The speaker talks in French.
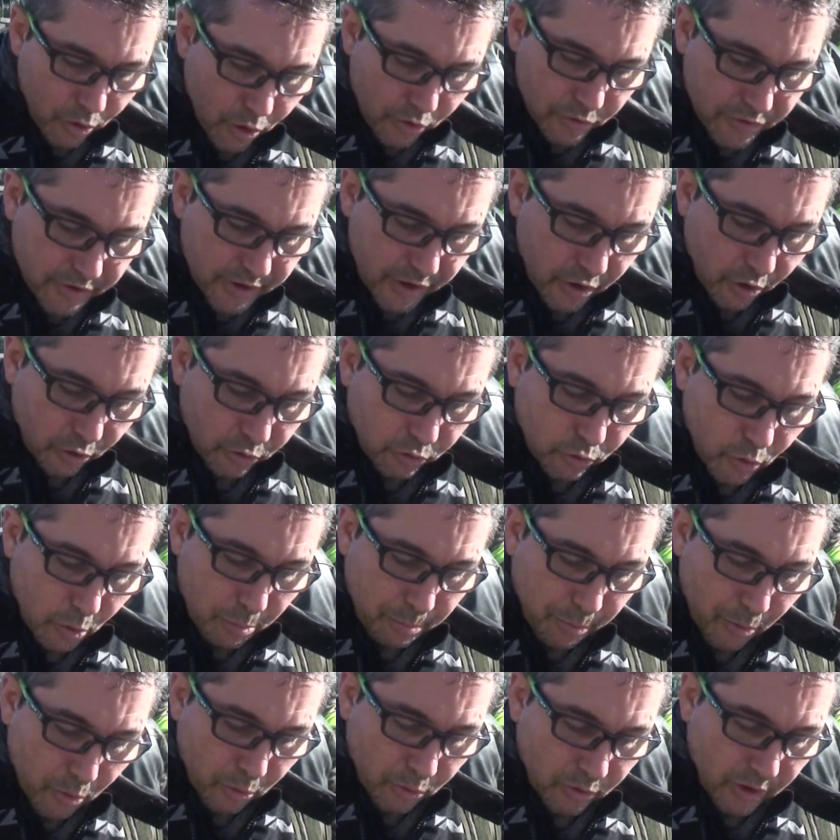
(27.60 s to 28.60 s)
lancinante se
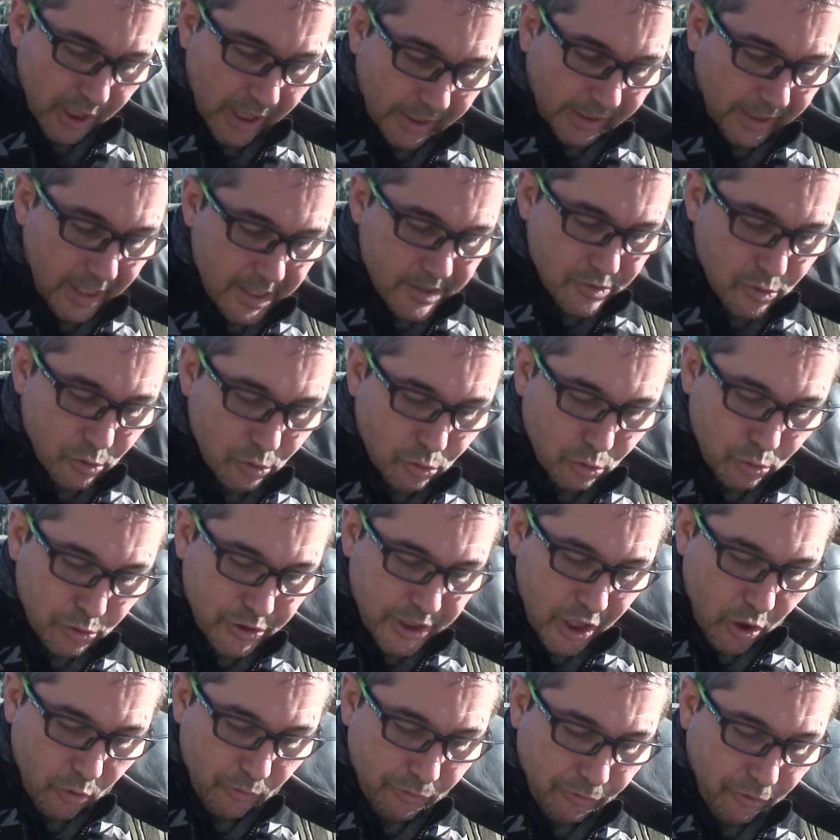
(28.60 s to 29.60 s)
pose. La caisse de
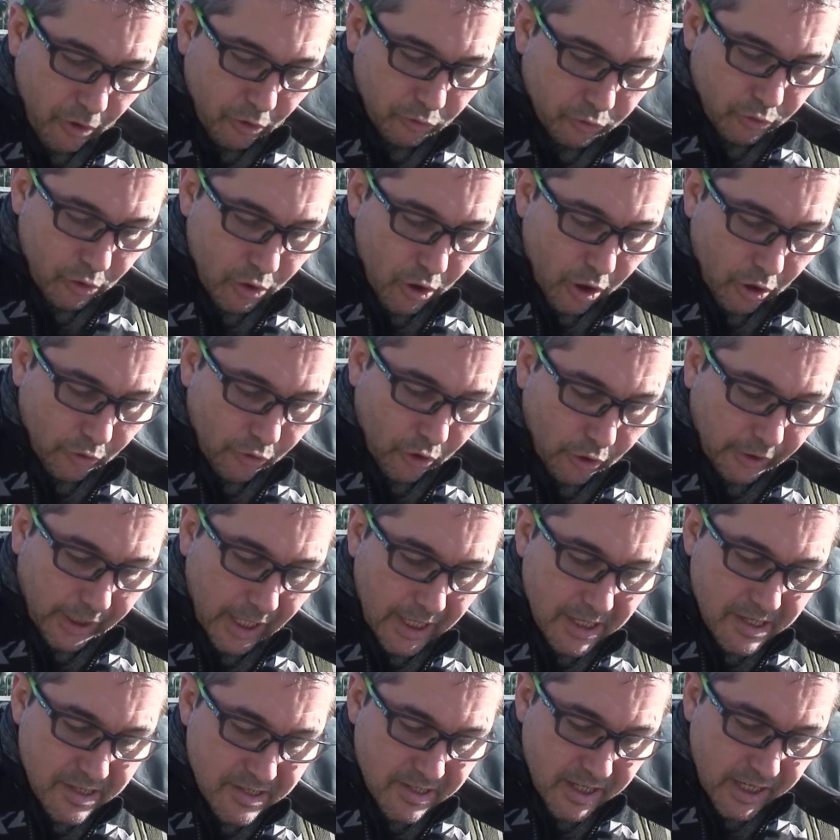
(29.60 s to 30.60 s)
soutien aux forces de l'ordre
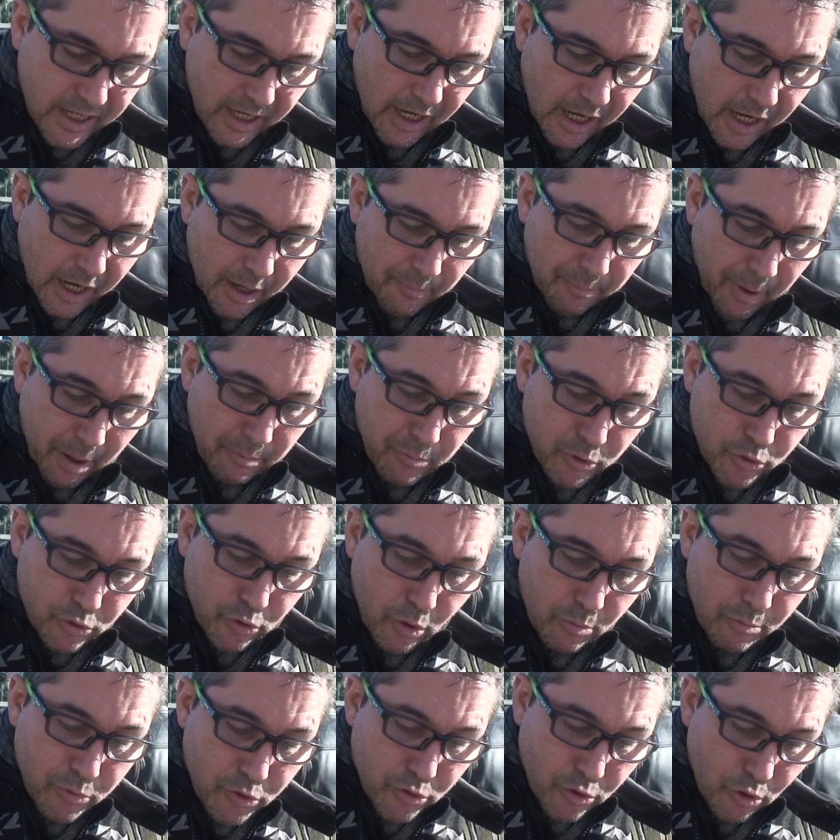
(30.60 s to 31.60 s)
organisée par M.
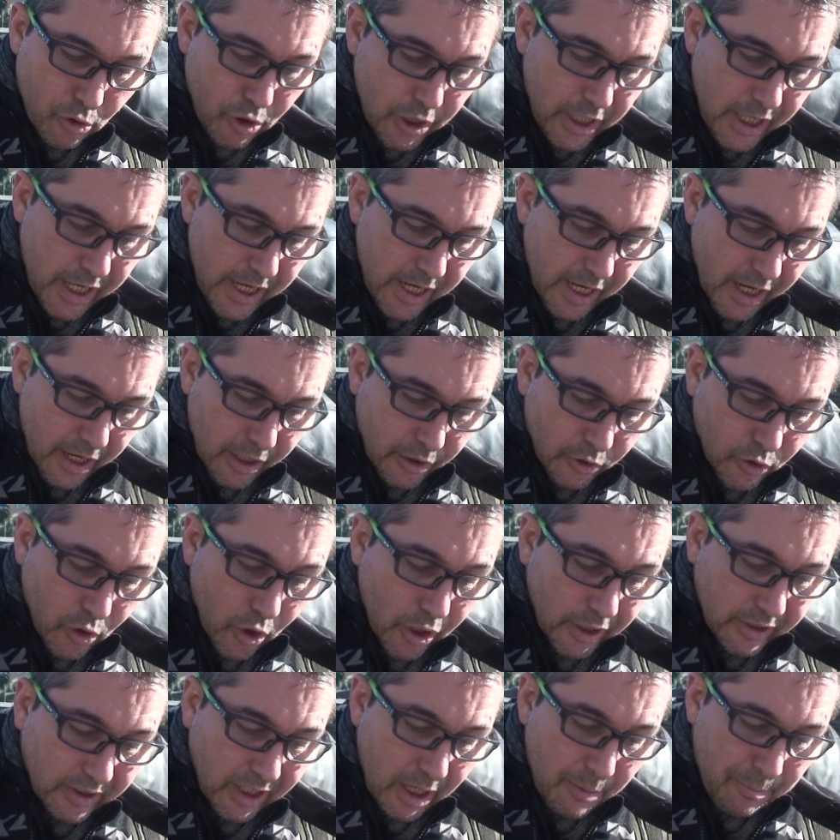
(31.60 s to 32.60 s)
Muselier
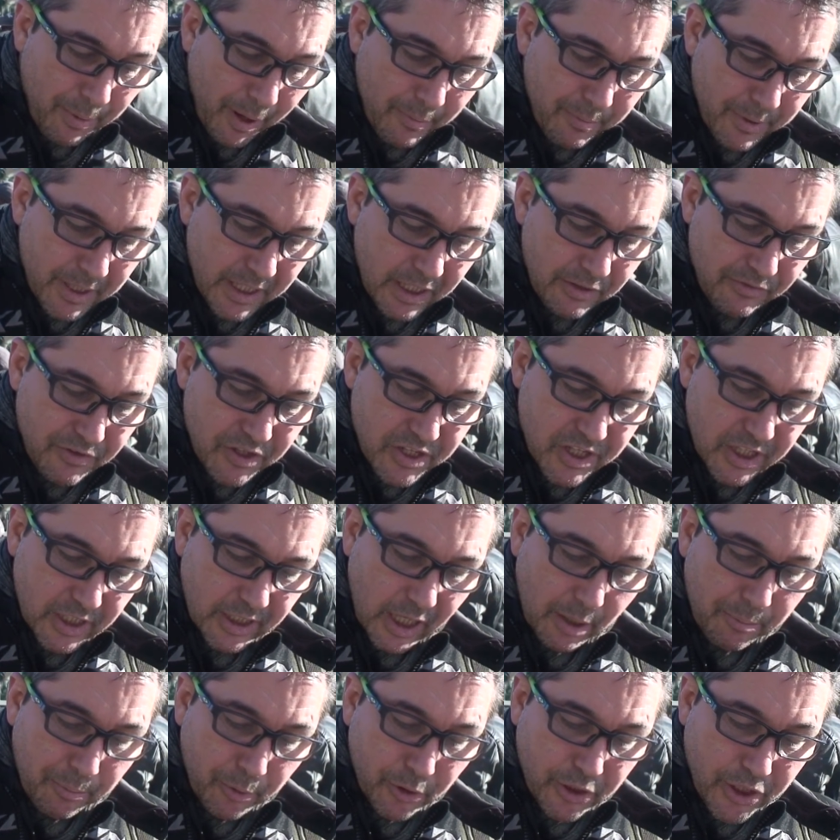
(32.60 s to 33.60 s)
n'aurait-elle pas bénéficié
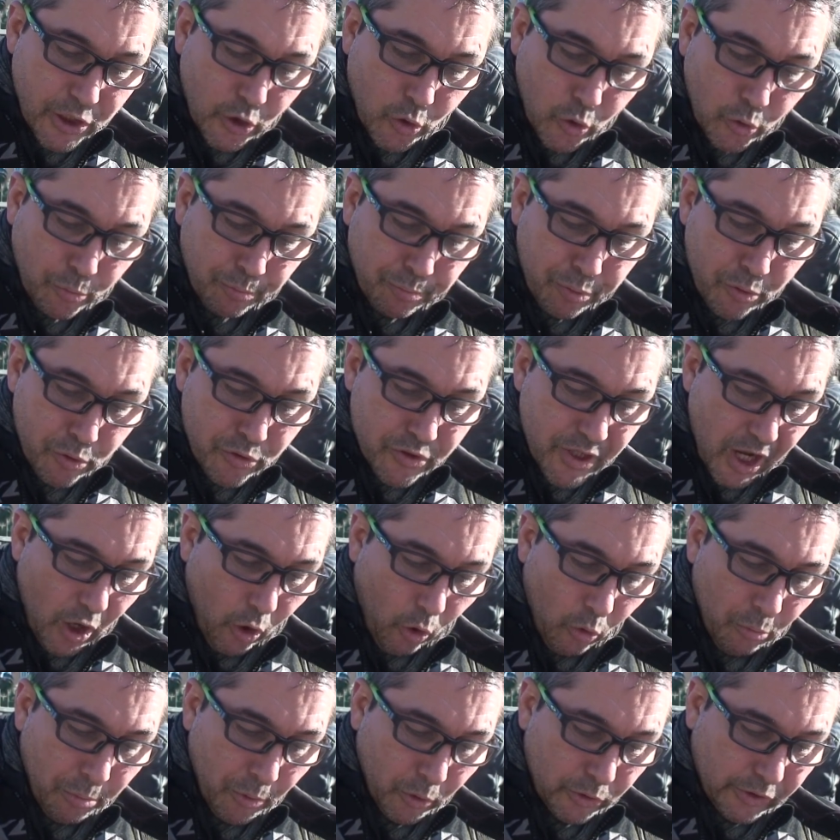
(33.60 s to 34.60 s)
d'un petit coup de pouce d'un
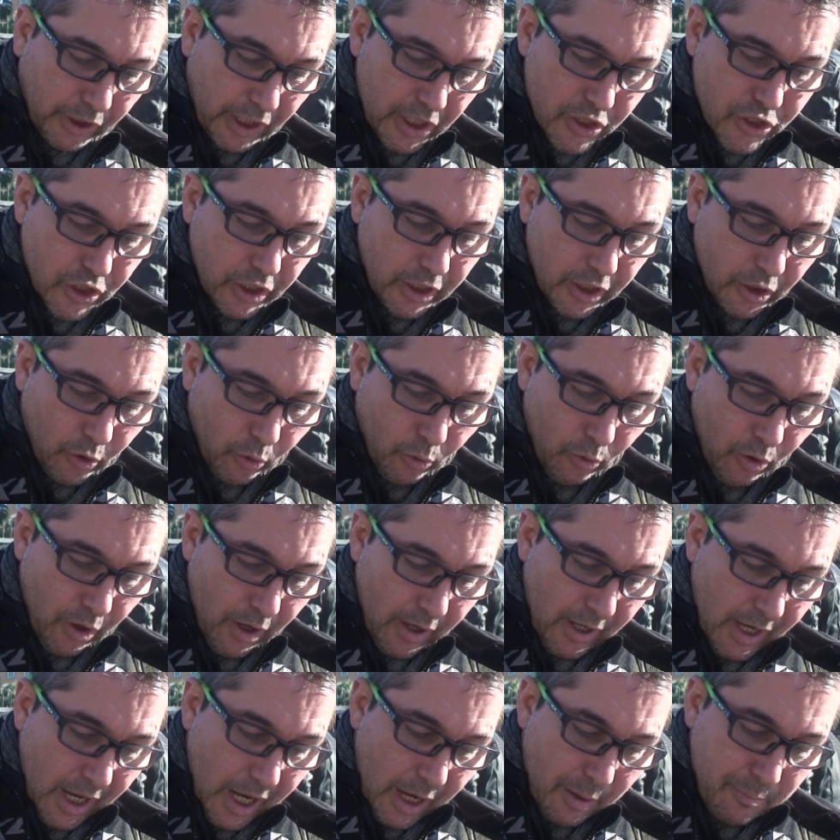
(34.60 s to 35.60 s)
robot très généreux
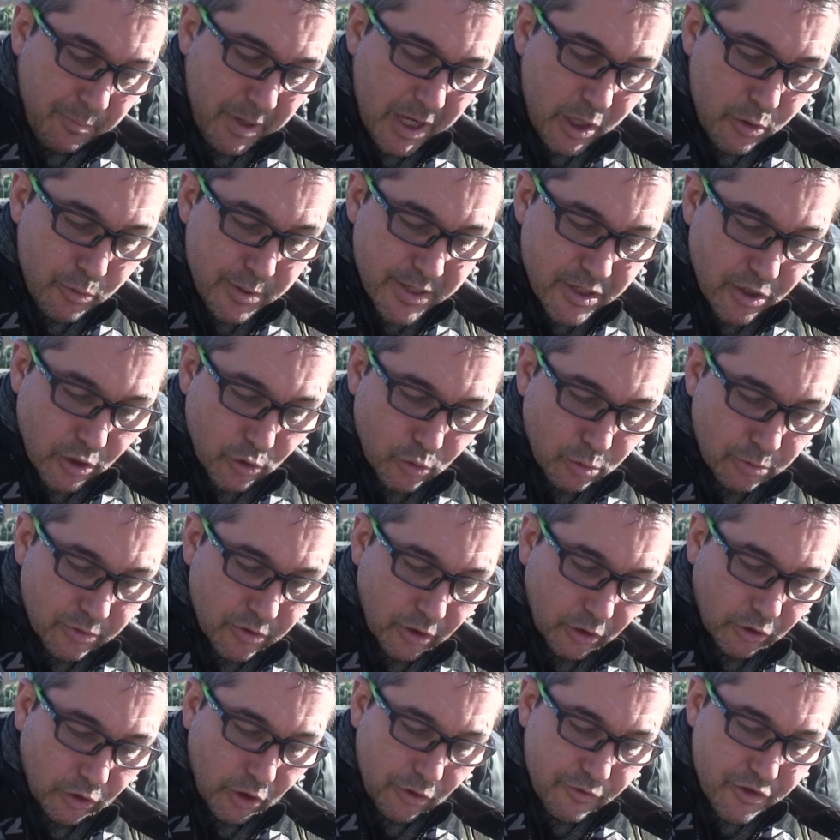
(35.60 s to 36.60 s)

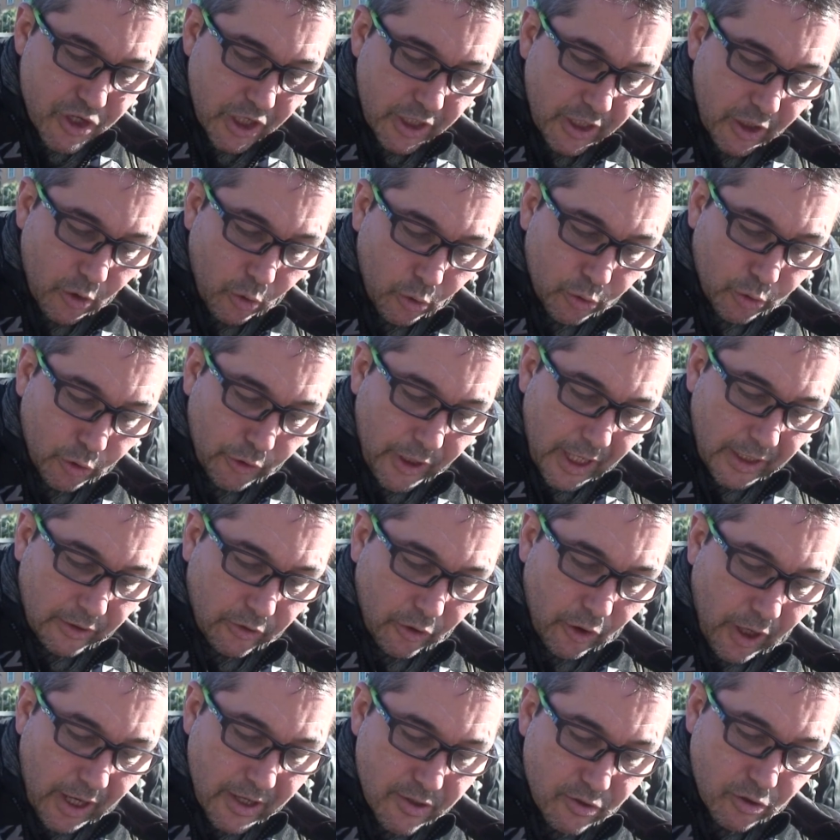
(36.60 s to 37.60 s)
1869 généreux
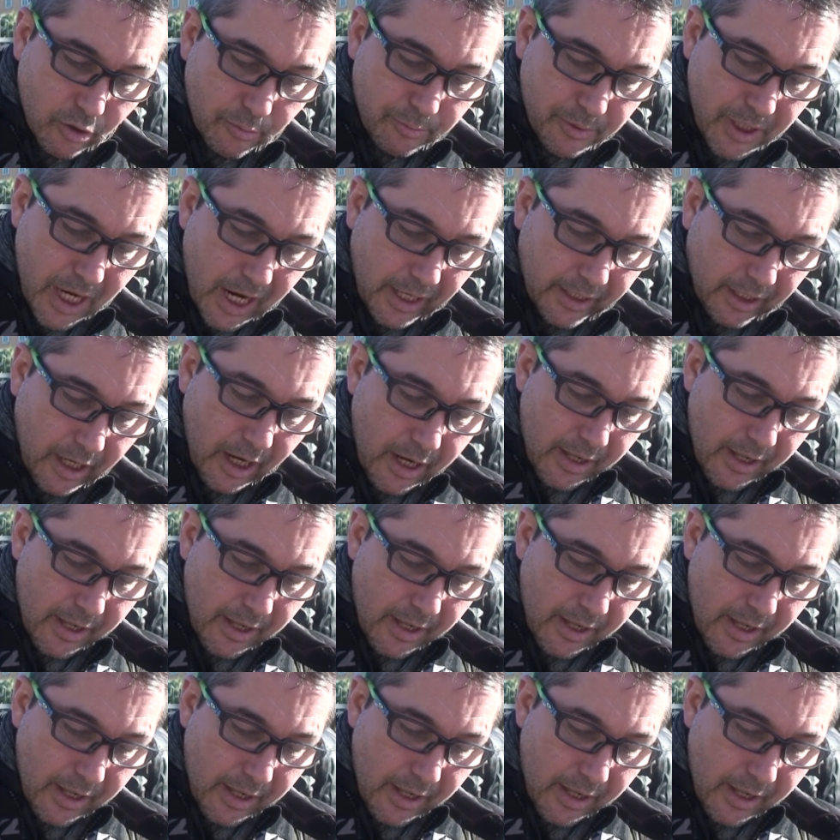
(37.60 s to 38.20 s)
donateurs insomniaques,